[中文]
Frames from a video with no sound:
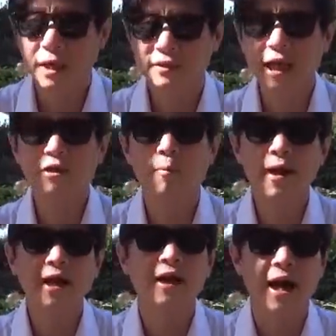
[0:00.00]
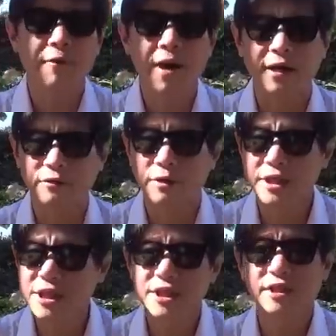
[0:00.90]
但是我们看到海外很多异
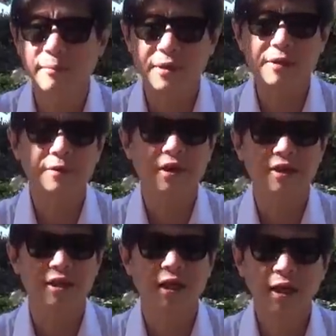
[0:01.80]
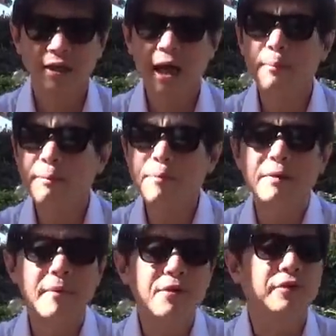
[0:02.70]
义的民营人士，他们
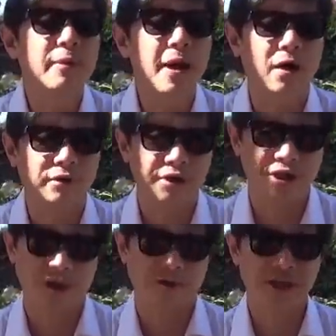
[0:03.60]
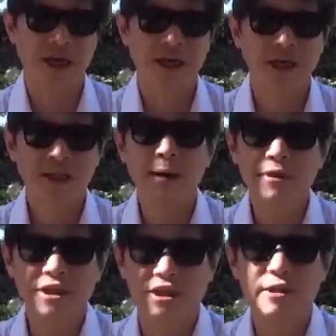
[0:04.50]
并没有那么好的条件，他
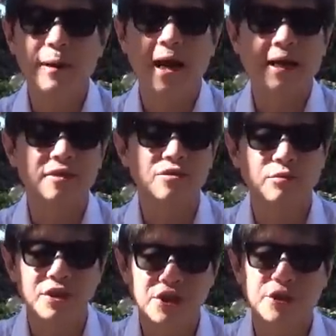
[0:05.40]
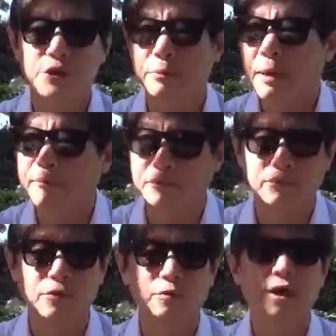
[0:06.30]
们只是把孩子送到社区里面普
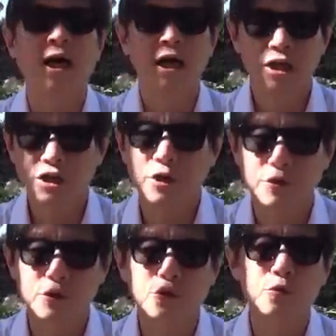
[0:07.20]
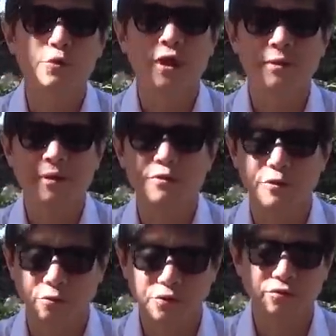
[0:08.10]
通的社区中学里面去
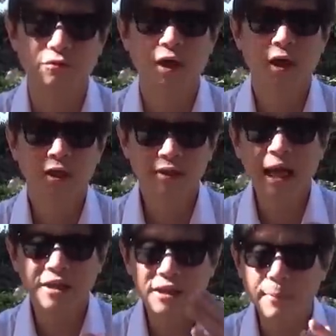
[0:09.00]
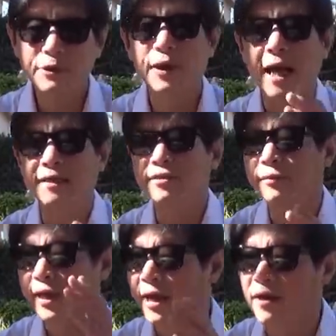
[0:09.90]
读书，但是他们对孩子
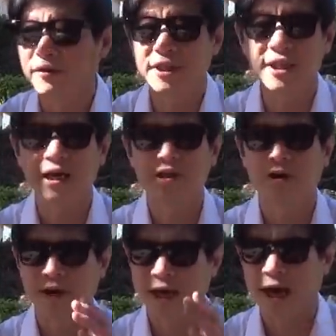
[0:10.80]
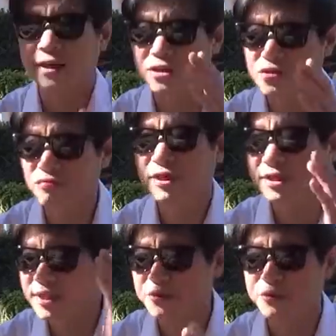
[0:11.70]
有良好的家教，给孩子树立
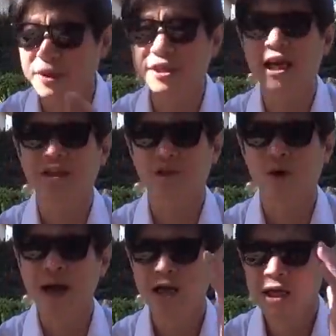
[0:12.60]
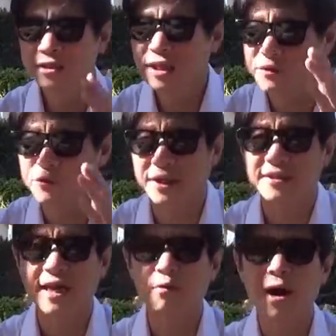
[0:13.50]
正确的价值观、正确的
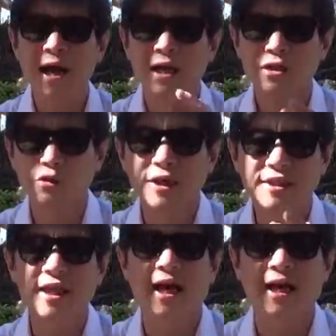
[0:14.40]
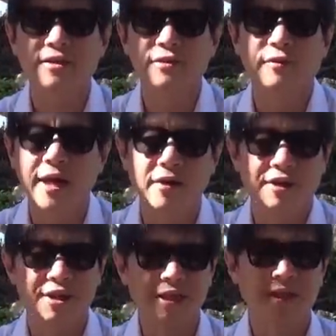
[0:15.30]
三观，所以这些孩子有良好的
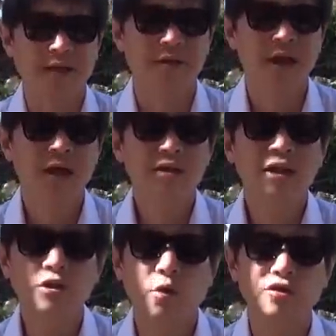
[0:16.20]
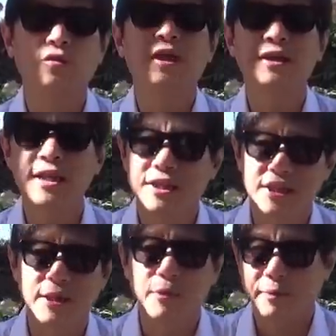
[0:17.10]
前程。这是我昨天那期
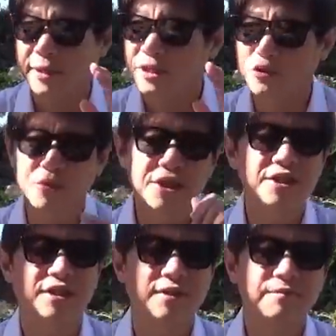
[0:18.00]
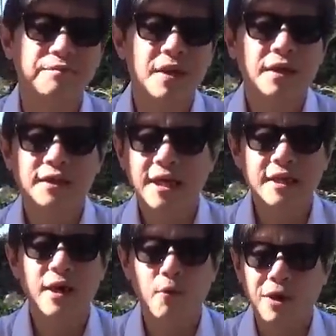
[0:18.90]
节目里面的中心议题，但是
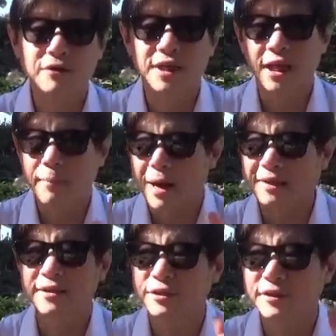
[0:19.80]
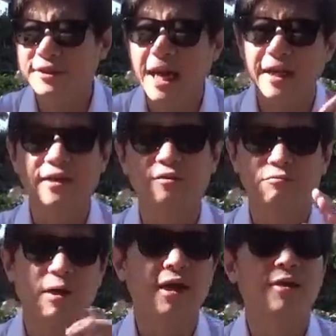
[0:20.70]
呢，网络上呢马上就有大量的五
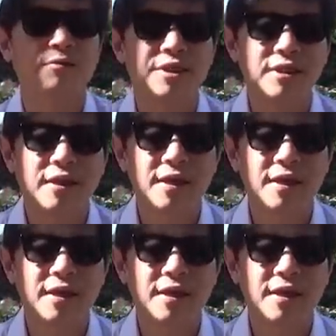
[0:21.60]
毛来攻击，